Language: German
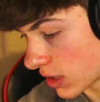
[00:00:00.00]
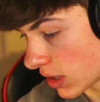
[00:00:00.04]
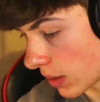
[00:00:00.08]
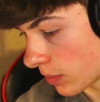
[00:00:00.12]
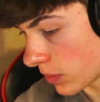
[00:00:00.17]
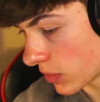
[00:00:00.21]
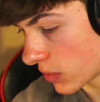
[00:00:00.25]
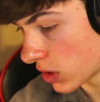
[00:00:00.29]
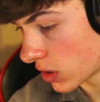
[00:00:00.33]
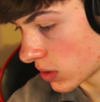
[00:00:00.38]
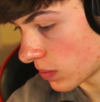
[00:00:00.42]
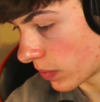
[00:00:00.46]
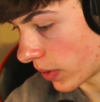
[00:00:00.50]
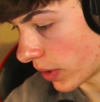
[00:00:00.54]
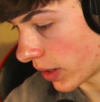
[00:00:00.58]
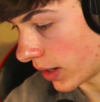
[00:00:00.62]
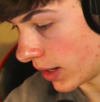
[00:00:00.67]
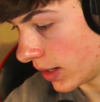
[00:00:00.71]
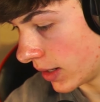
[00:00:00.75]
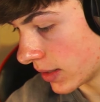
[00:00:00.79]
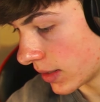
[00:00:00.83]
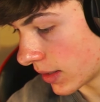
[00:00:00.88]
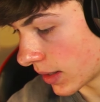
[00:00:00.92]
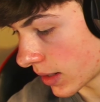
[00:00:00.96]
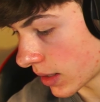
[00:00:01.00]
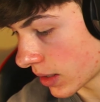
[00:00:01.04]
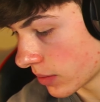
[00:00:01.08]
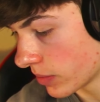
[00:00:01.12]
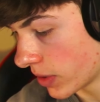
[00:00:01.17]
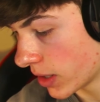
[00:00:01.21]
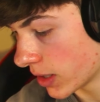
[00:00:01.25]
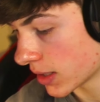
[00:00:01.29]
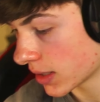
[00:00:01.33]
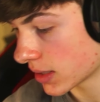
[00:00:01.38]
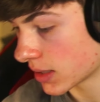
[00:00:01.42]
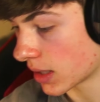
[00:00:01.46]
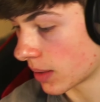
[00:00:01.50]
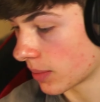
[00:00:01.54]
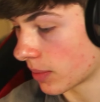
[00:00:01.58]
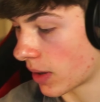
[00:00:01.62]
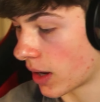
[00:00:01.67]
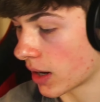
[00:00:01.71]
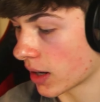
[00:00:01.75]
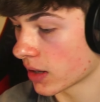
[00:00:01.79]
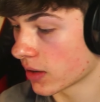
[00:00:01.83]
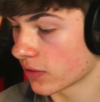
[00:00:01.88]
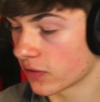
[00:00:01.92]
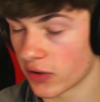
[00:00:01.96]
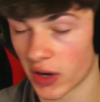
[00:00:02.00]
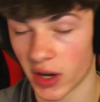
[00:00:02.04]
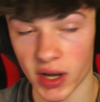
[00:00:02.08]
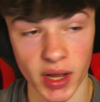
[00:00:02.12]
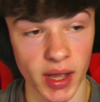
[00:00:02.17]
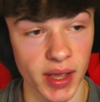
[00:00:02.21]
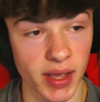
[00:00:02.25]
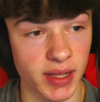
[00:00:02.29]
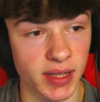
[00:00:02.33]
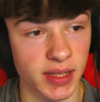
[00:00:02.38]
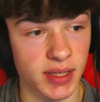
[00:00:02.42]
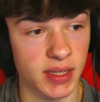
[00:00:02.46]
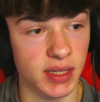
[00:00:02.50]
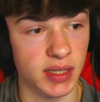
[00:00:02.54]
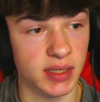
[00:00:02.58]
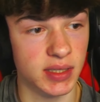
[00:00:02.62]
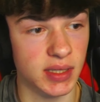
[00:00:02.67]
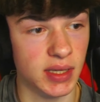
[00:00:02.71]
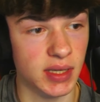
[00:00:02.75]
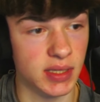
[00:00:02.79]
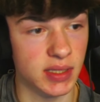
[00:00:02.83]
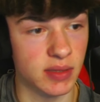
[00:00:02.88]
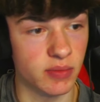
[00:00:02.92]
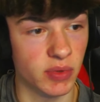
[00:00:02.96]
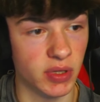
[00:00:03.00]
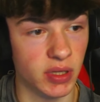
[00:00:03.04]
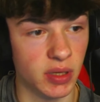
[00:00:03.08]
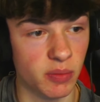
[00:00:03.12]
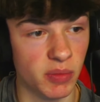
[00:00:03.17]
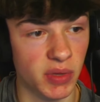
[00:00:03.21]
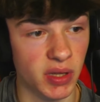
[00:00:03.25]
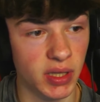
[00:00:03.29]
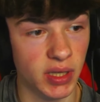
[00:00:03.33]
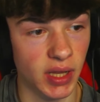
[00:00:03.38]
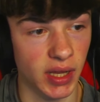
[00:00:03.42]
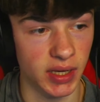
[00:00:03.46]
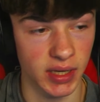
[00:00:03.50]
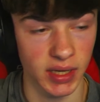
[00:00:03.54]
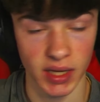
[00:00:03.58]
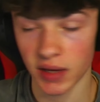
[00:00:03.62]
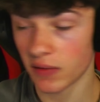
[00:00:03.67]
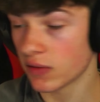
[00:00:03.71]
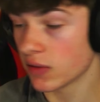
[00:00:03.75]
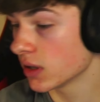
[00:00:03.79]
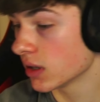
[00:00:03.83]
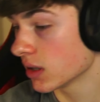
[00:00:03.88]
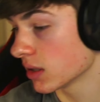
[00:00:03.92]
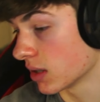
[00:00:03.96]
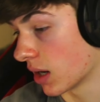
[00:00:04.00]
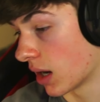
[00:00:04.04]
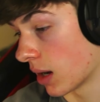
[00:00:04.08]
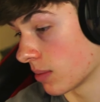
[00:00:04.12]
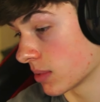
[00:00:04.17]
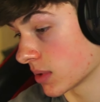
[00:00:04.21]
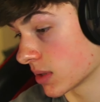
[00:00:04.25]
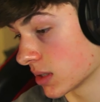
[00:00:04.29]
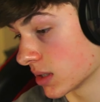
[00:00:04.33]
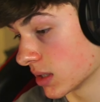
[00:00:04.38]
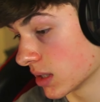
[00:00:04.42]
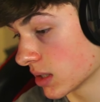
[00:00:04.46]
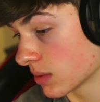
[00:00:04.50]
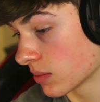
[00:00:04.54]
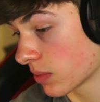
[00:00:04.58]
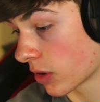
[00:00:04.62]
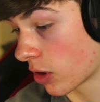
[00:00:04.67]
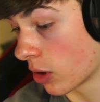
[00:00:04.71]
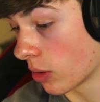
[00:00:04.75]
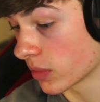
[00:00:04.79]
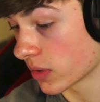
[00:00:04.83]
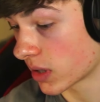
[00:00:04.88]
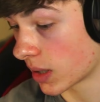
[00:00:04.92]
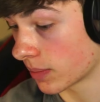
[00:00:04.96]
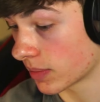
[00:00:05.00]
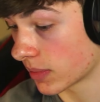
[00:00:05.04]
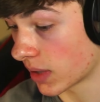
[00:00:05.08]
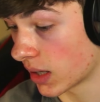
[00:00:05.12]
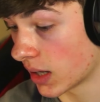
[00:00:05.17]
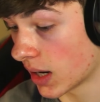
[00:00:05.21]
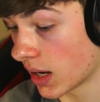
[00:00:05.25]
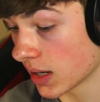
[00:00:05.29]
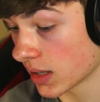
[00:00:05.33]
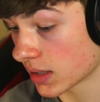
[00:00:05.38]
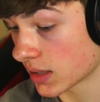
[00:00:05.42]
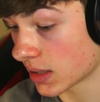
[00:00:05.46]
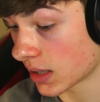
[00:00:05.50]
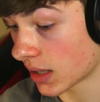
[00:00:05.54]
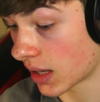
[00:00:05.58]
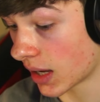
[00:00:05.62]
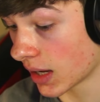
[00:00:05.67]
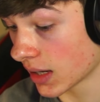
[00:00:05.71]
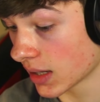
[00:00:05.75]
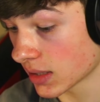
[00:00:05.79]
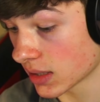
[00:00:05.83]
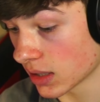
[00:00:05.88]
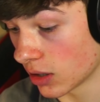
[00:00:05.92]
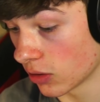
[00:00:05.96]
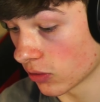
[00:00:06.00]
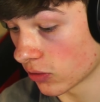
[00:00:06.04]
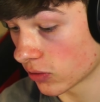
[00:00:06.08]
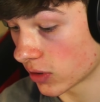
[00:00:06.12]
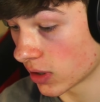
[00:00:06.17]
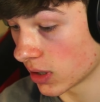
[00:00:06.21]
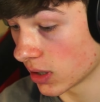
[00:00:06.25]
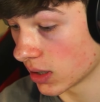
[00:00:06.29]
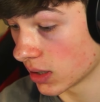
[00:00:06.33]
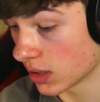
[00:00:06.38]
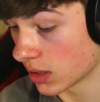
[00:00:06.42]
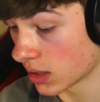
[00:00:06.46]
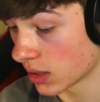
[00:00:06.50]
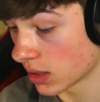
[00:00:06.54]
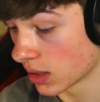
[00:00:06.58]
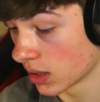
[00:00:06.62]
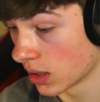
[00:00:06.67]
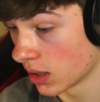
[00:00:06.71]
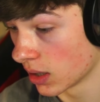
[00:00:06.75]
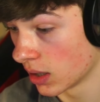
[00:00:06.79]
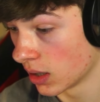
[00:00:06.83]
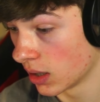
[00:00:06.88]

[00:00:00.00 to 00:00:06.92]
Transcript: ich habe mich bei allen angemeldet. Ich habe angefangen eigentlich als erstes mit dem Midnight Navy, habe ich nicht bekommen. Ich habe danach direkt auf den